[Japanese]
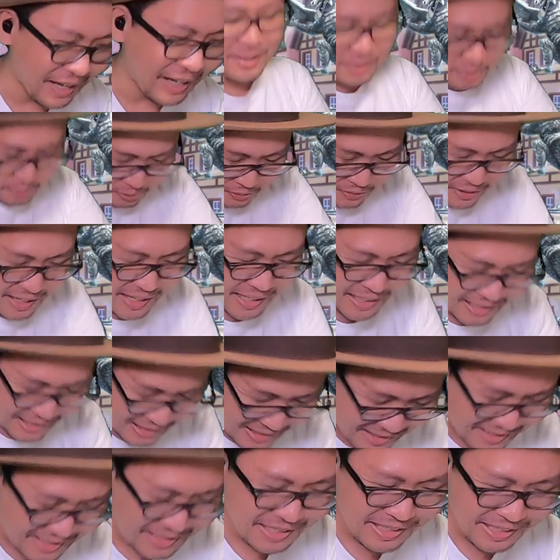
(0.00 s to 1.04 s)
そんな
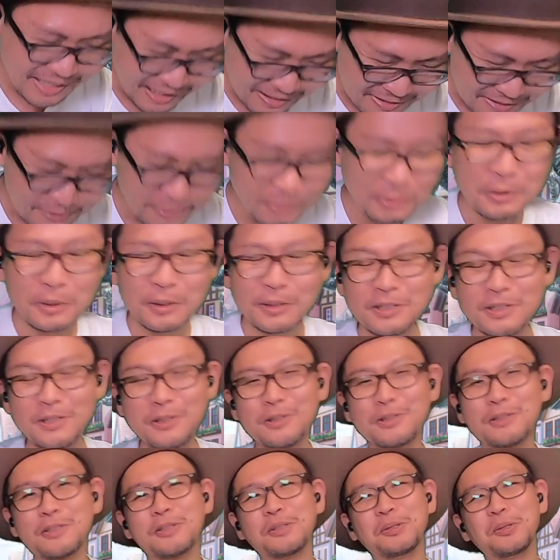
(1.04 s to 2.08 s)
形になると予想
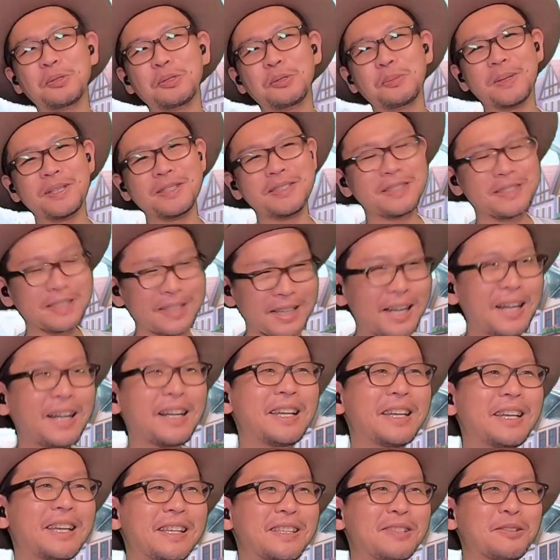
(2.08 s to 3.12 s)
しておりますが、
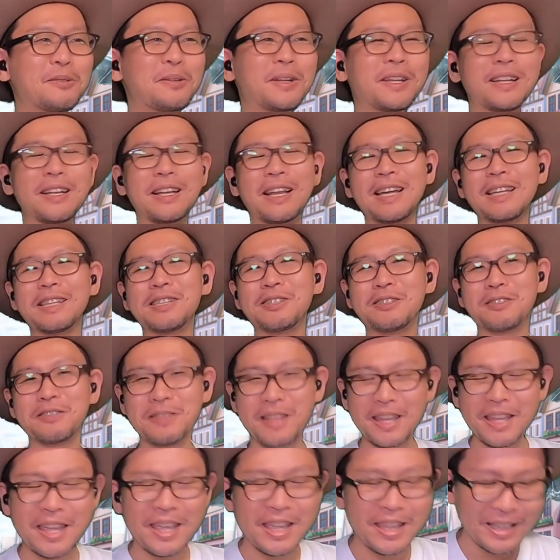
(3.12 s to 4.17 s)
えー、そこら辺来週
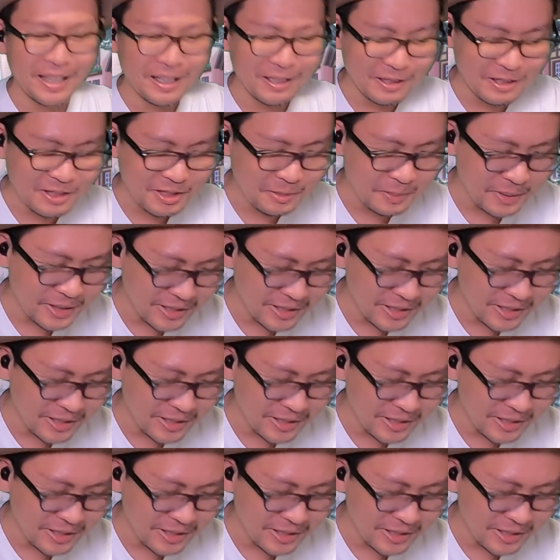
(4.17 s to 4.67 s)
ね、楽し